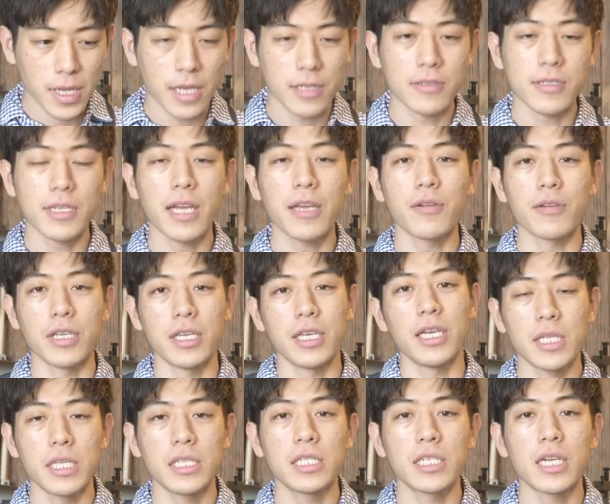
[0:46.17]
あと最後に
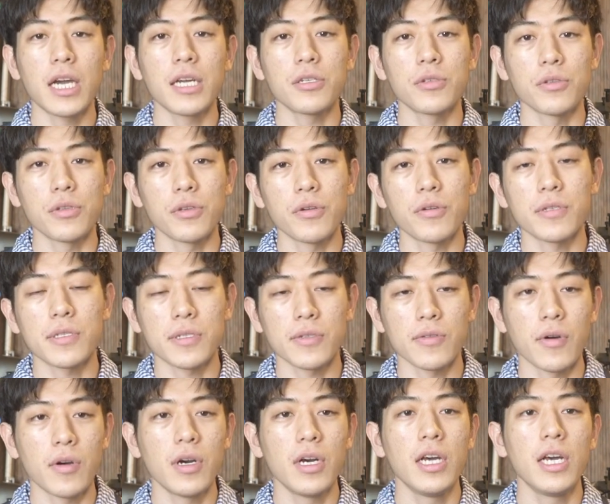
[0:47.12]
展示会場の様
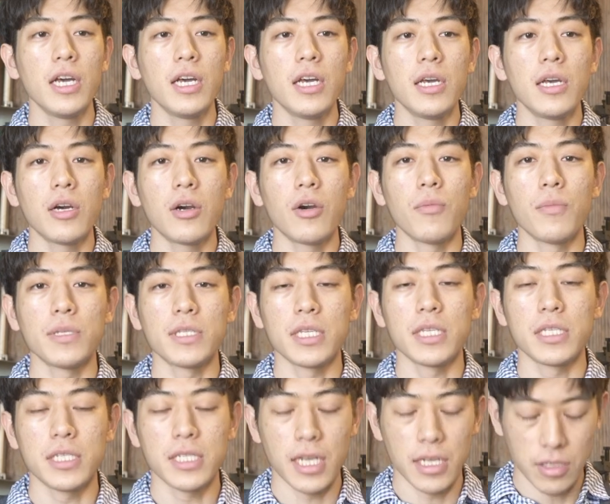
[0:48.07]
子をお見
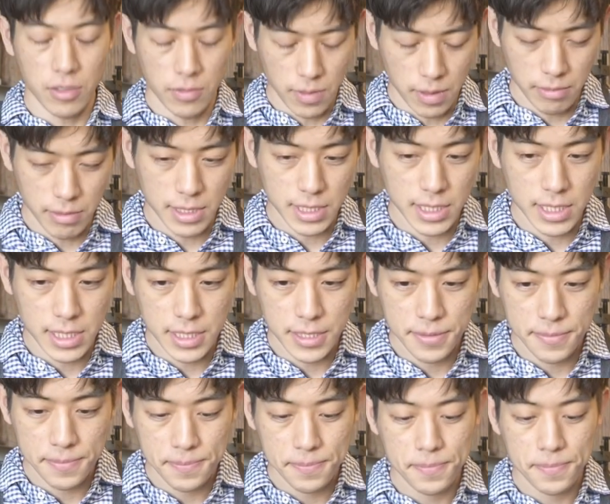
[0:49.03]
せしたいと思います。